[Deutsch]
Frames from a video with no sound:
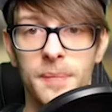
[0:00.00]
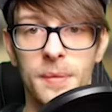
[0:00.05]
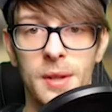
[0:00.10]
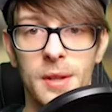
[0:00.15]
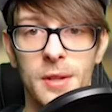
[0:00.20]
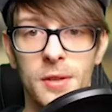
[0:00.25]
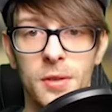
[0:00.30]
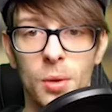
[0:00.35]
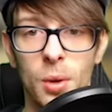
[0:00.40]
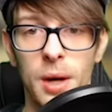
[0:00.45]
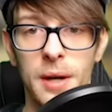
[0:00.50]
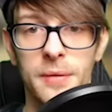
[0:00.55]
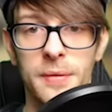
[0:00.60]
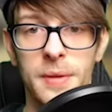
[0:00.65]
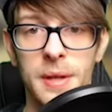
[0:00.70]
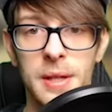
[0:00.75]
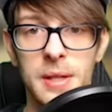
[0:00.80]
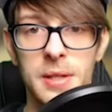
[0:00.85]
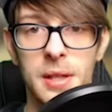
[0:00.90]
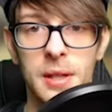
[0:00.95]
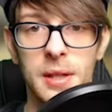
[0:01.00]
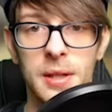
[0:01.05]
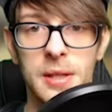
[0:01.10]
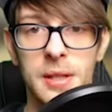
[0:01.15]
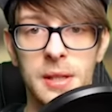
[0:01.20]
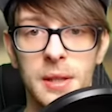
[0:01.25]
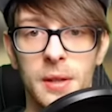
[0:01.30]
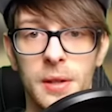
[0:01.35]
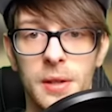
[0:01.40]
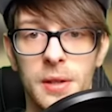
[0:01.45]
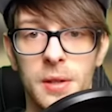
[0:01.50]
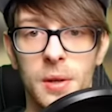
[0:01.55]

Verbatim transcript: Das ist doch ein wenig irritierend,